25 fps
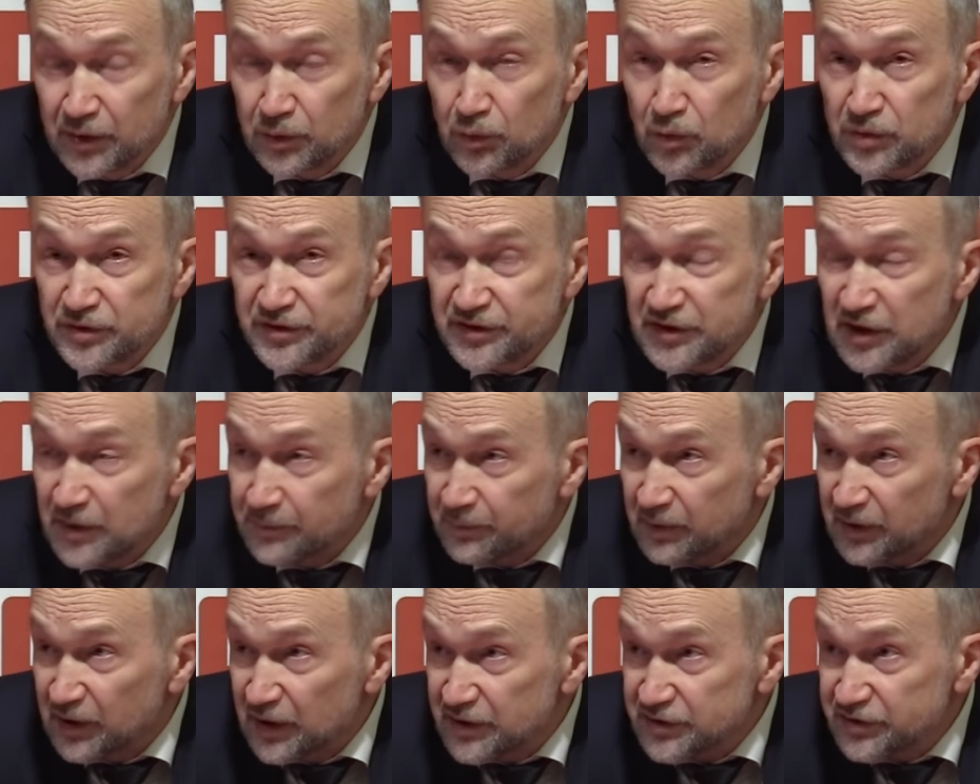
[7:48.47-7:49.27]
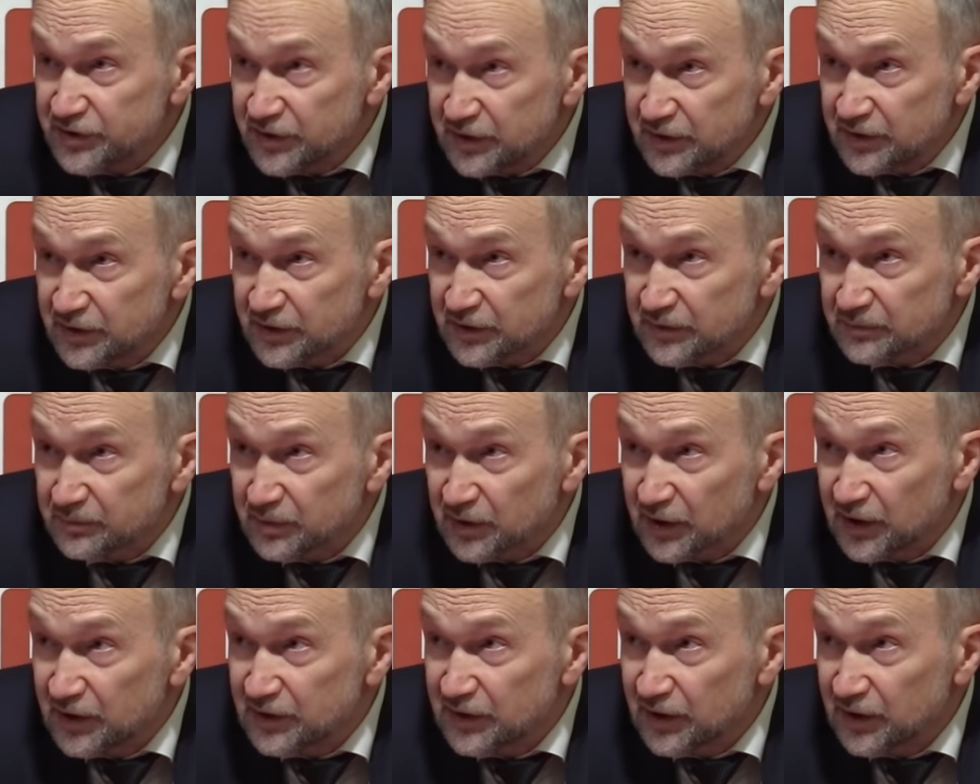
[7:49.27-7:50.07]
То есть те положения,
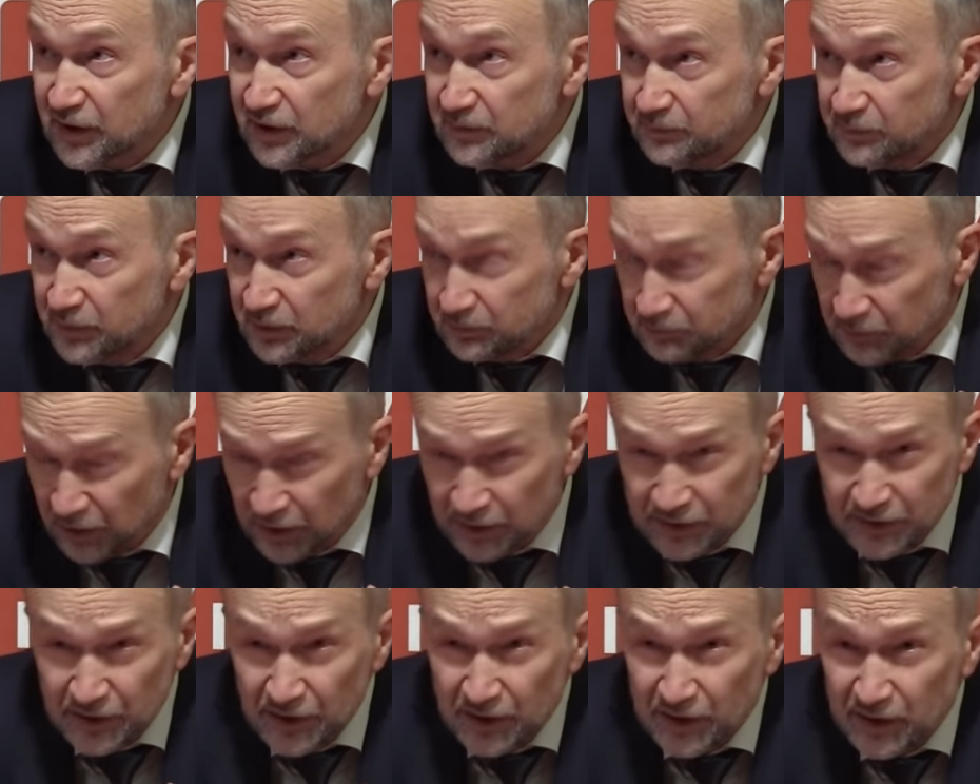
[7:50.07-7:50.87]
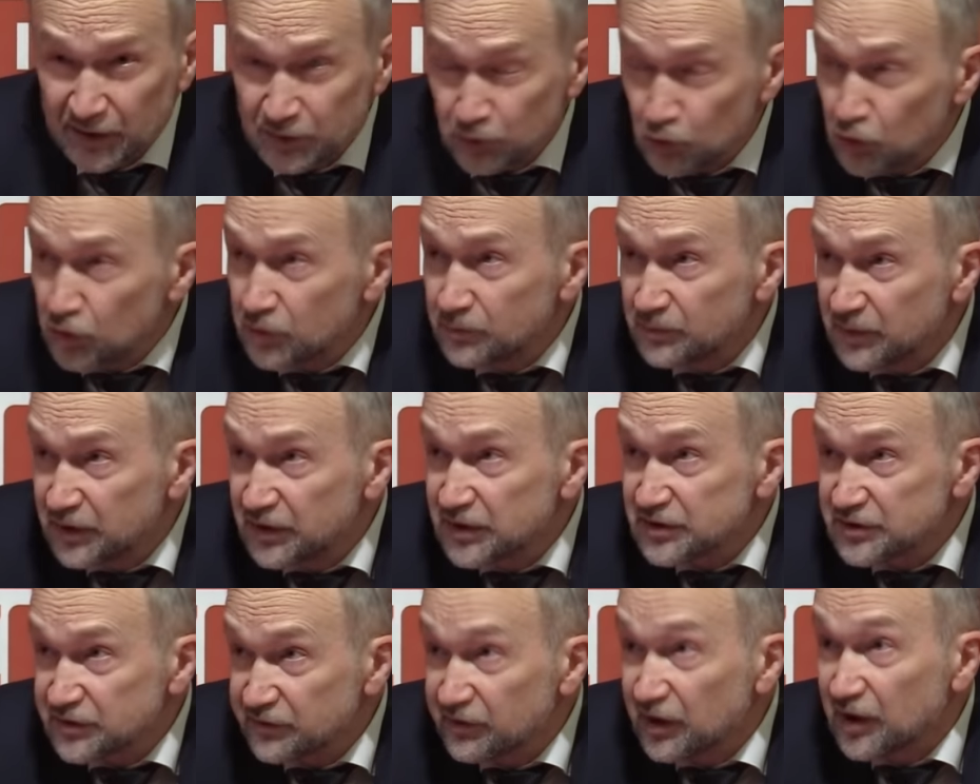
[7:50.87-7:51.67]
благодаря, благодаря которым мы
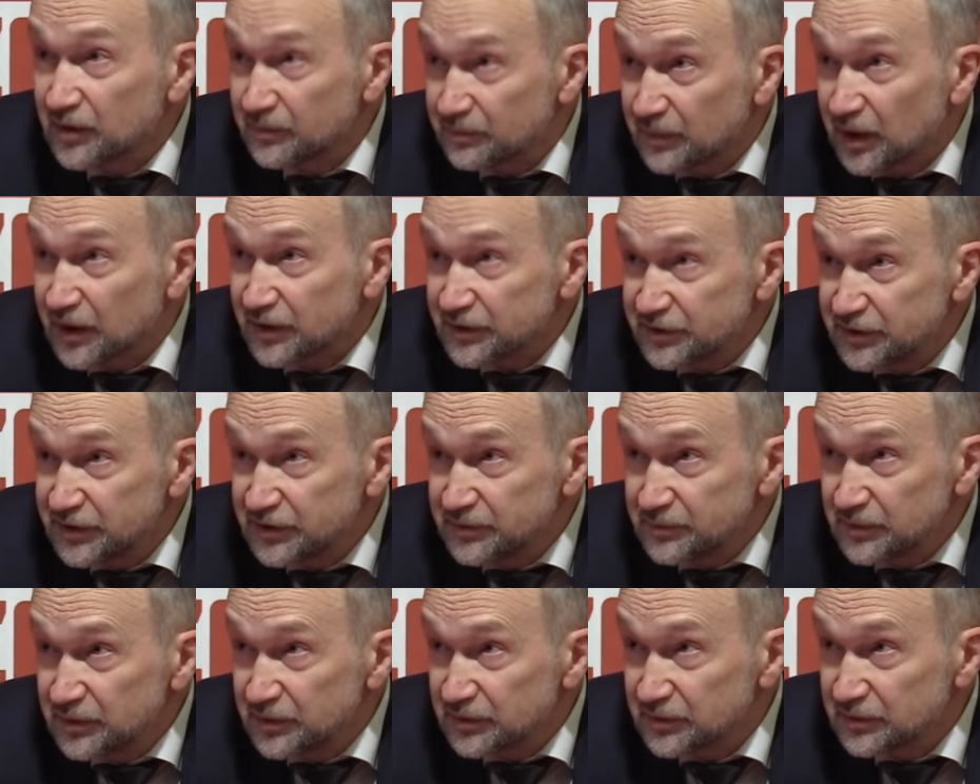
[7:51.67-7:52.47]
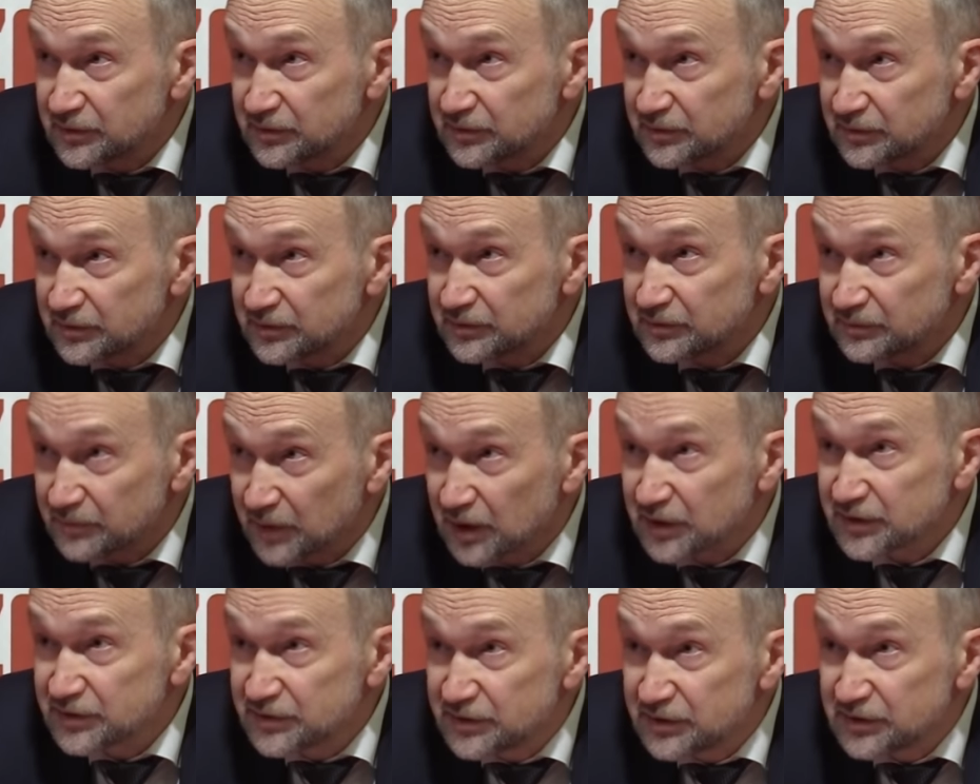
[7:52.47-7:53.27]
называем марксизм
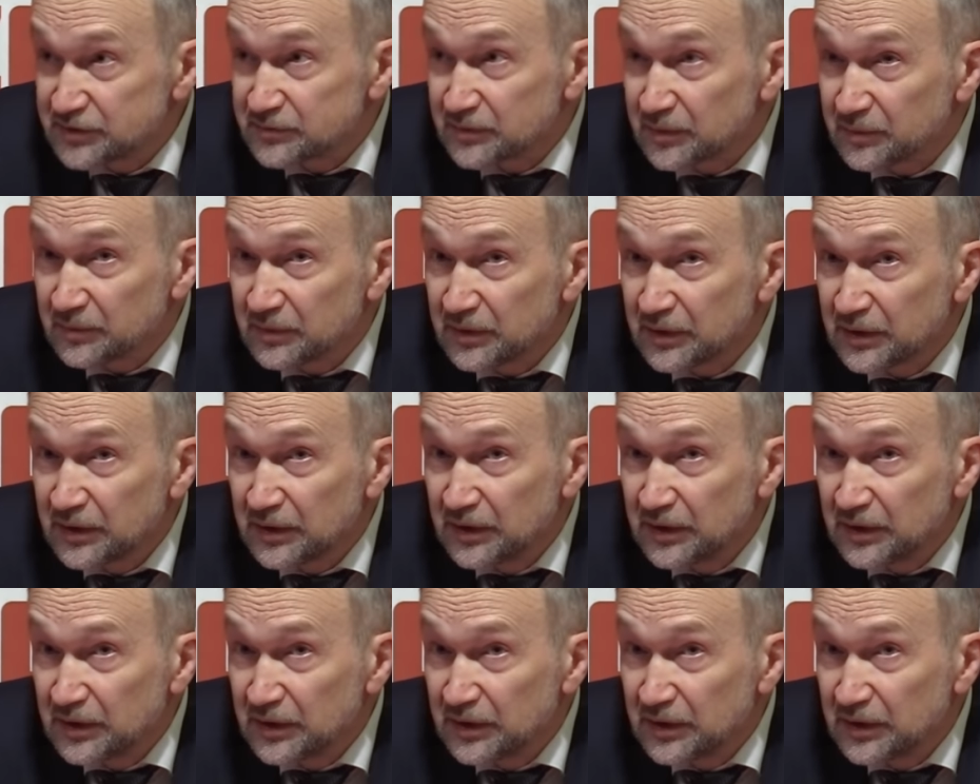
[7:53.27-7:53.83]
марксизмом.